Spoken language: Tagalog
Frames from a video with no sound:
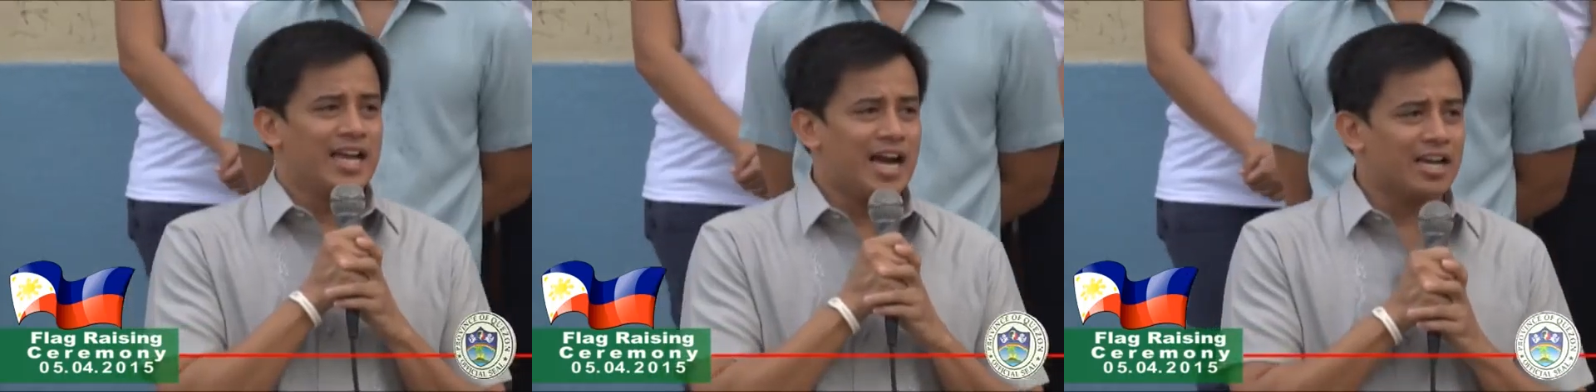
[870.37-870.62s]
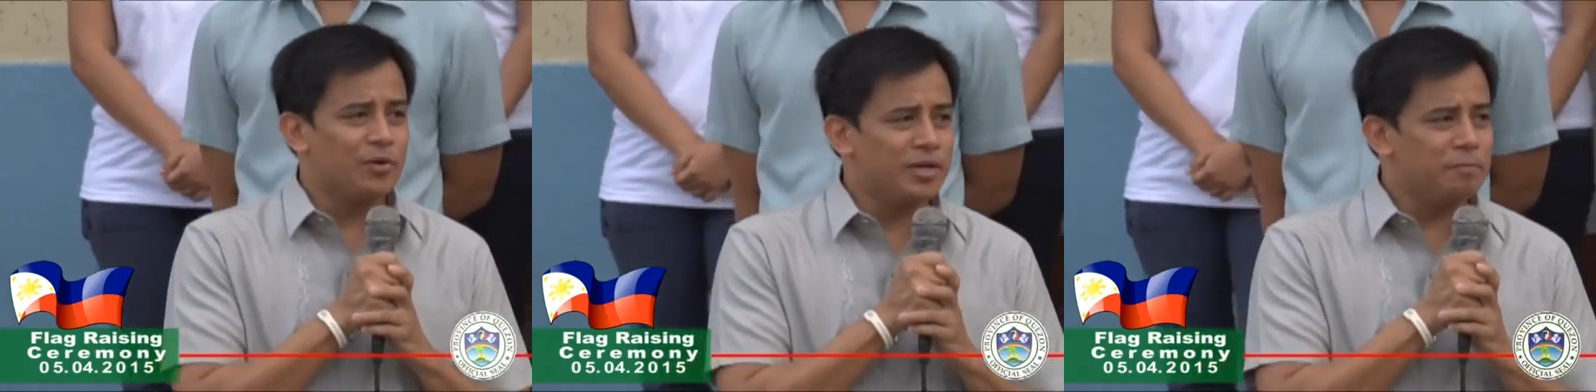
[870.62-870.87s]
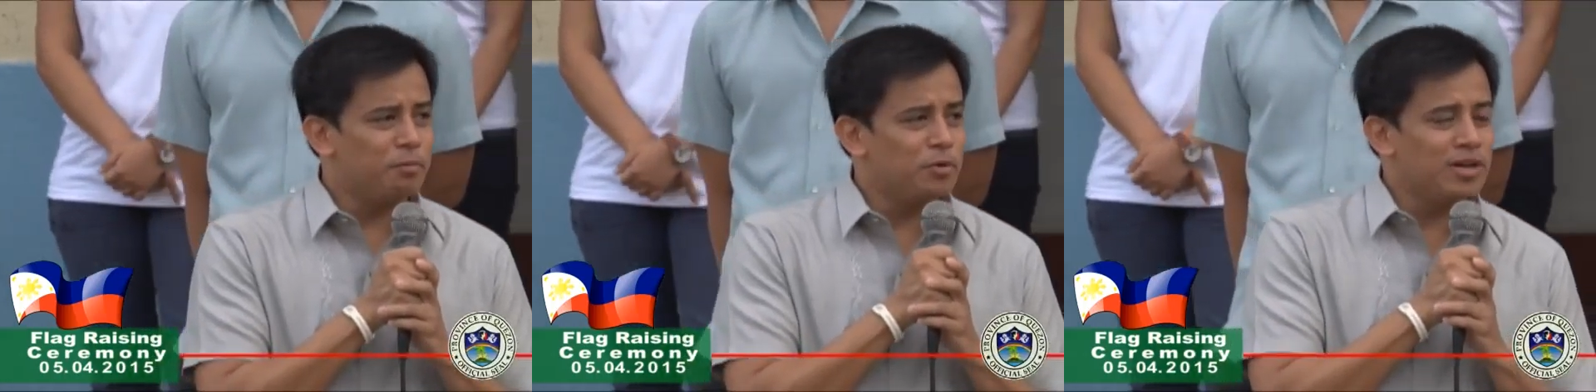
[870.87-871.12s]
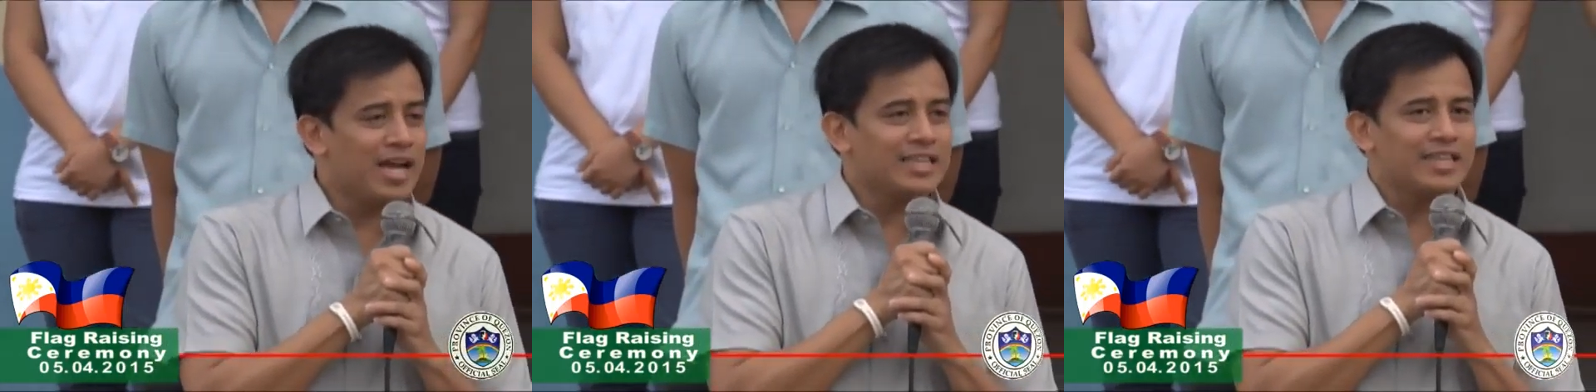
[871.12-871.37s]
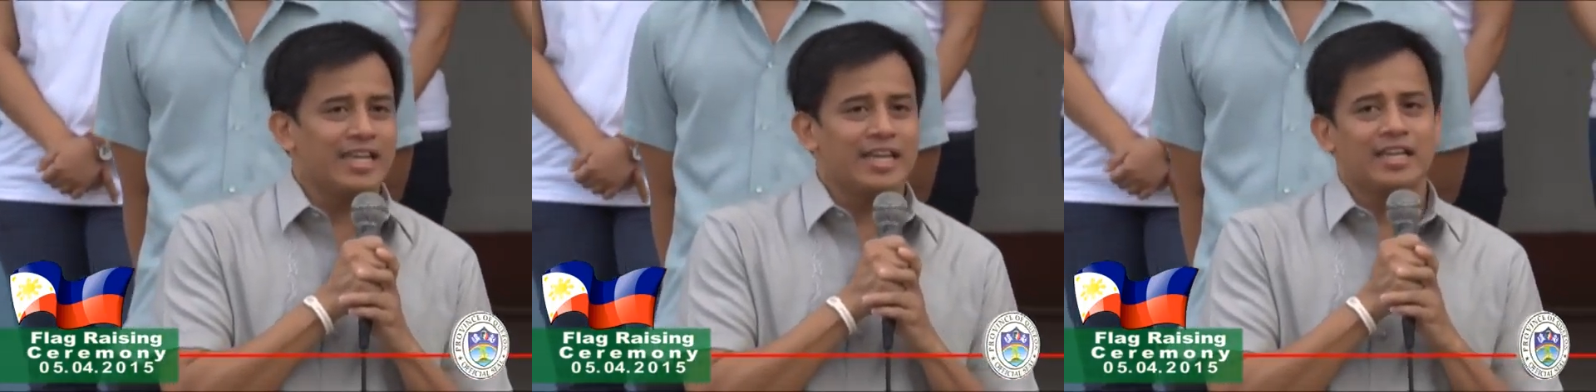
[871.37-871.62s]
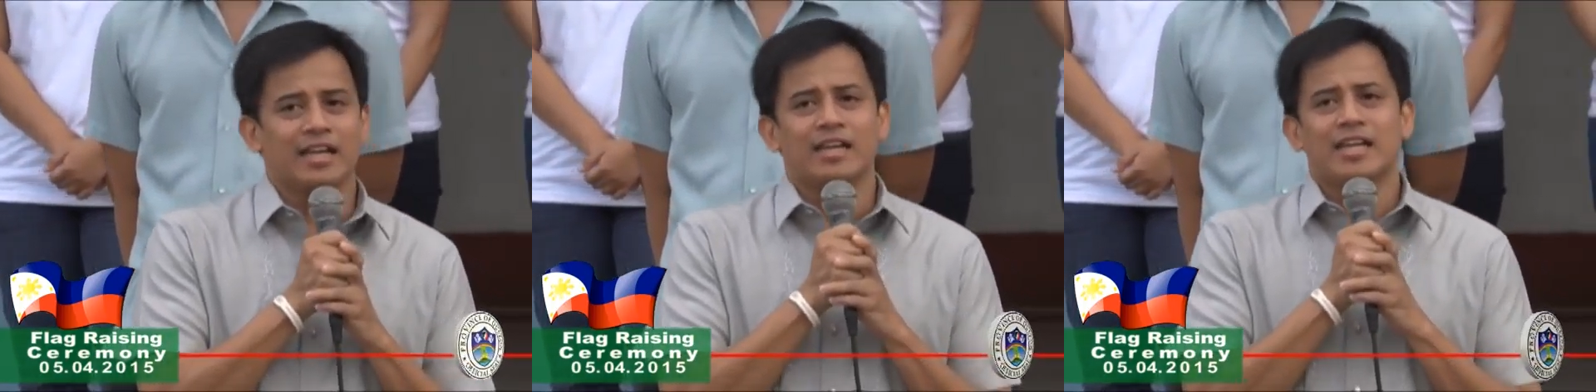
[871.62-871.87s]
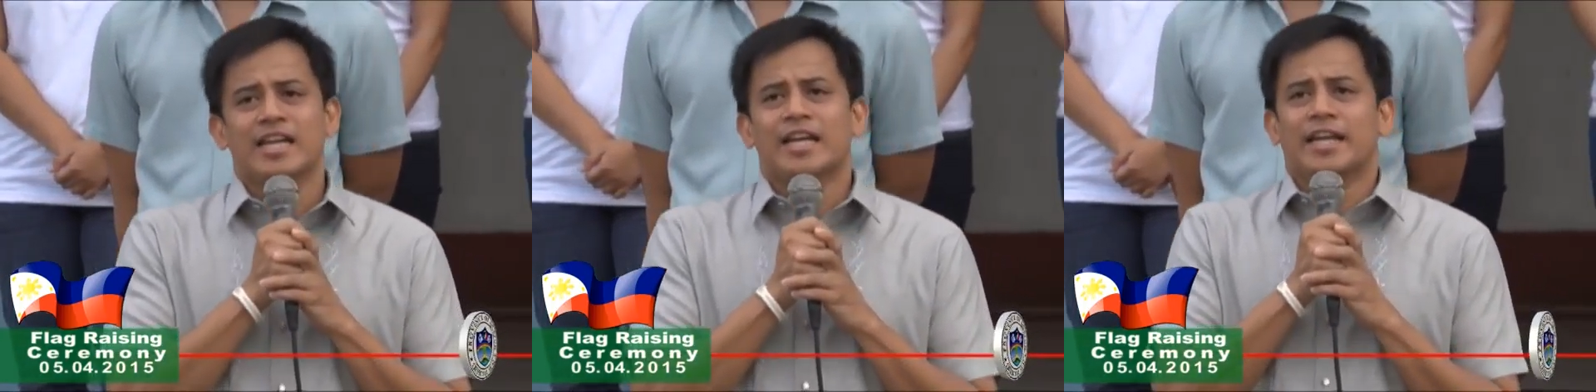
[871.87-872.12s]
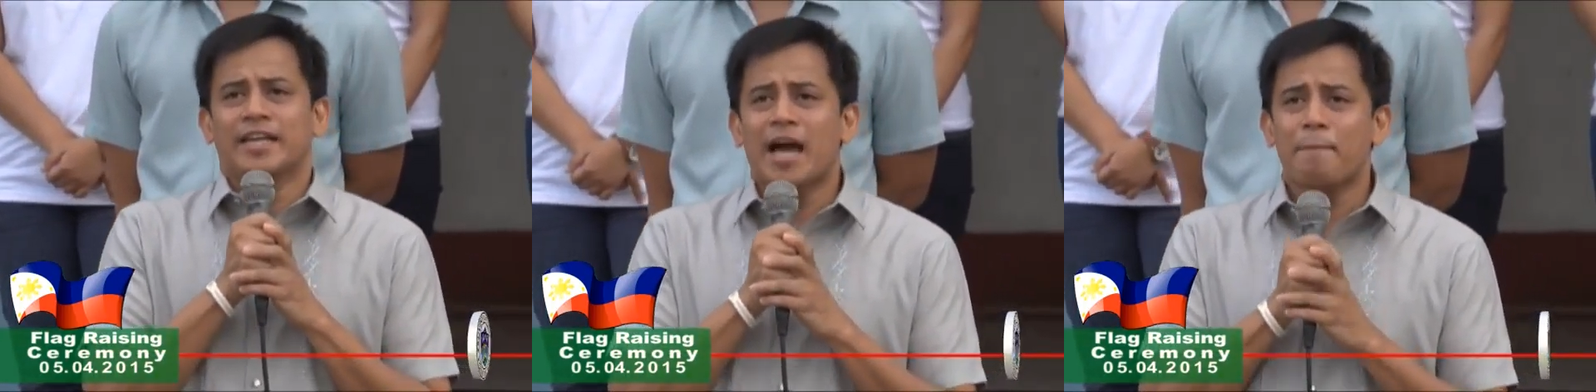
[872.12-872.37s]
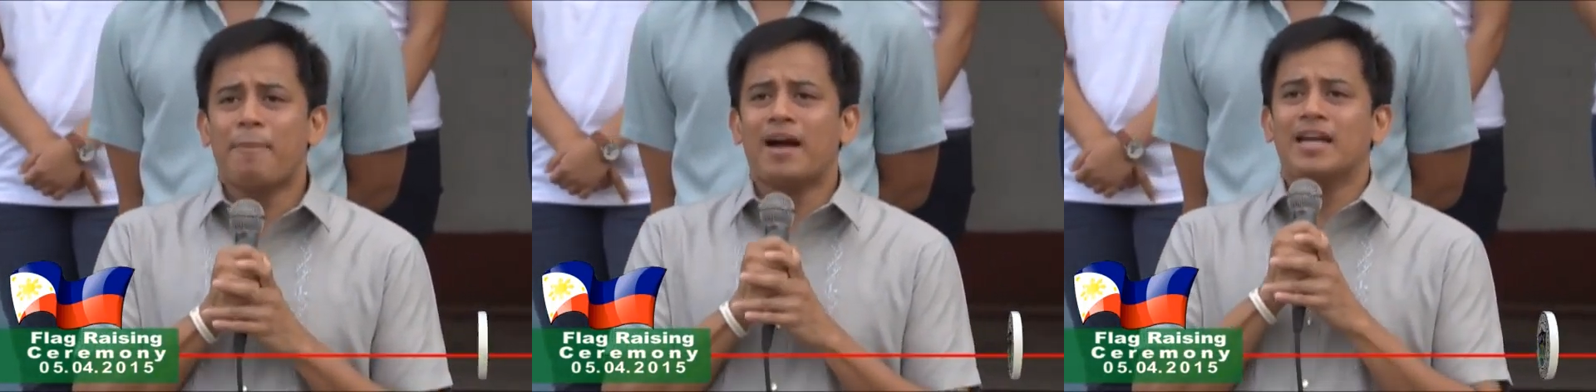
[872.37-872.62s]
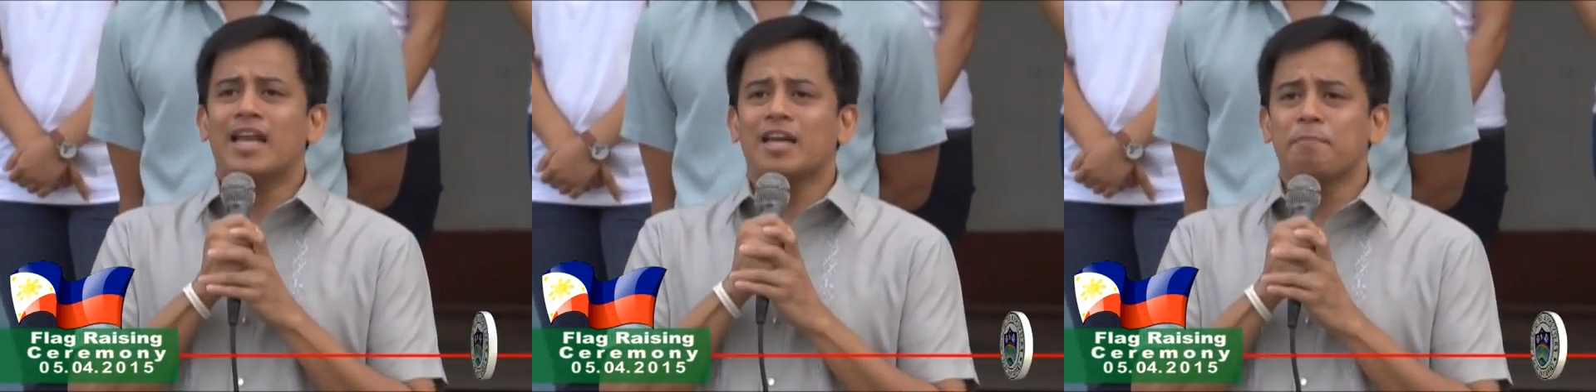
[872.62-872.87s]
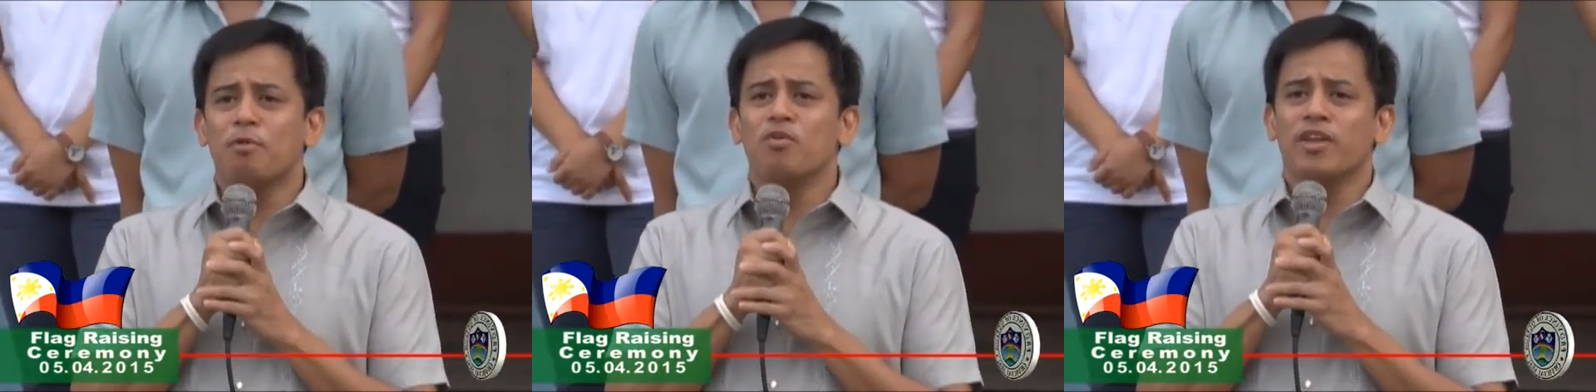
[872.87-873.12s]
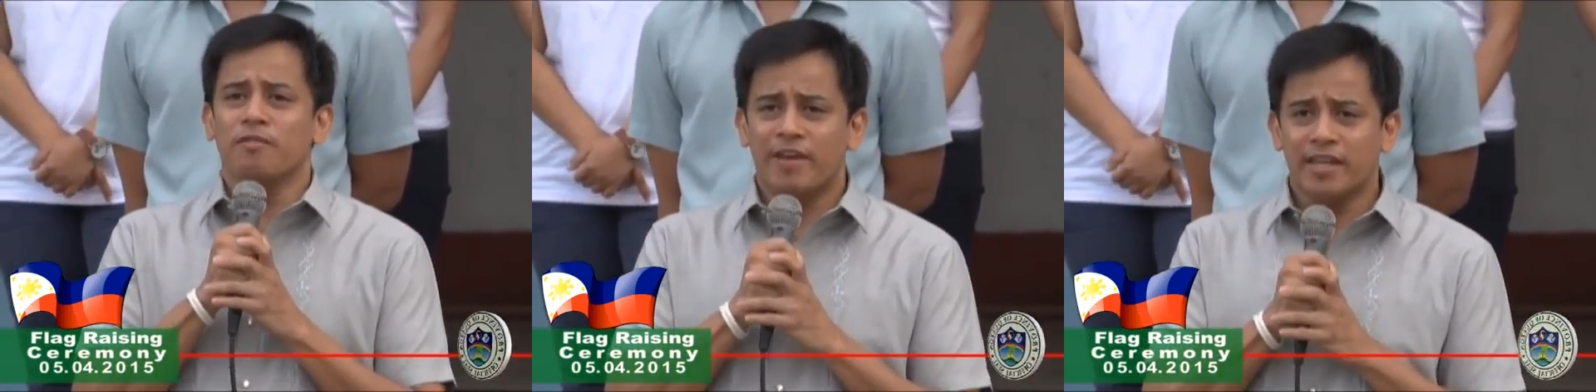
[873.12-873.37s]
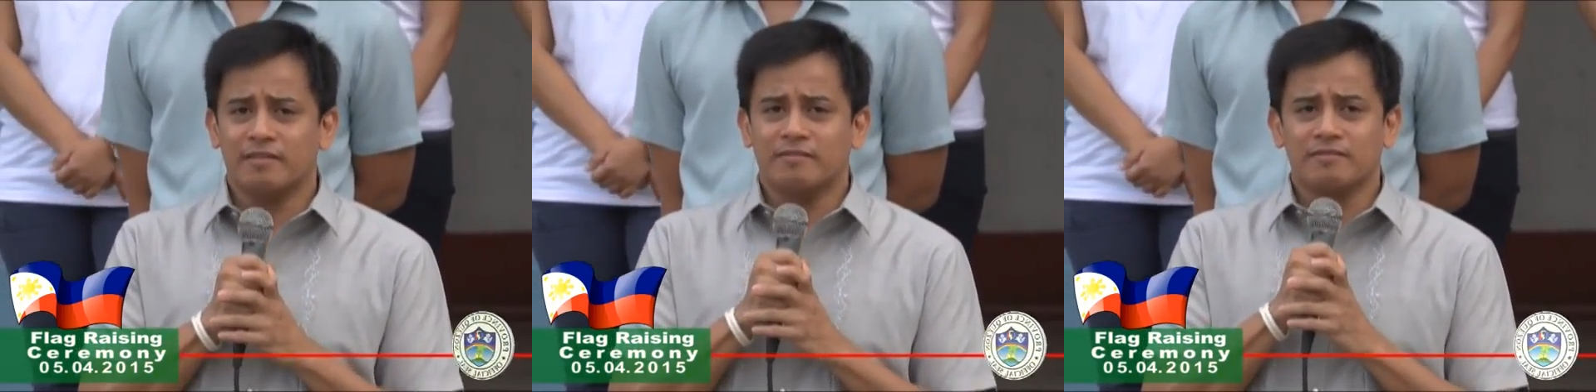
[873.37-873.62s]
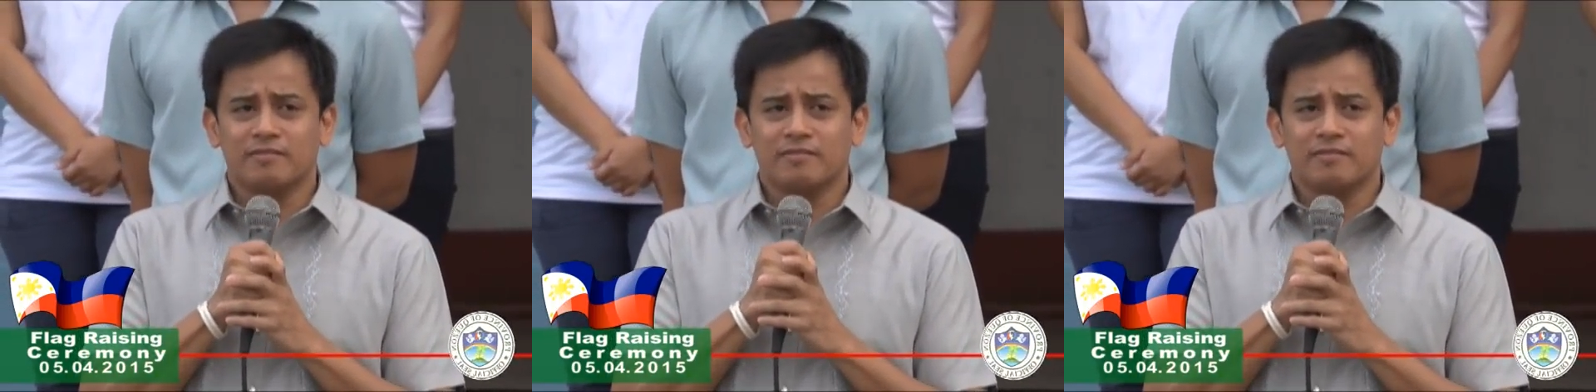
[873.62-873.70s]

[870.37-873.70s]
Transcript: gagawin po nating napakalaki pong event.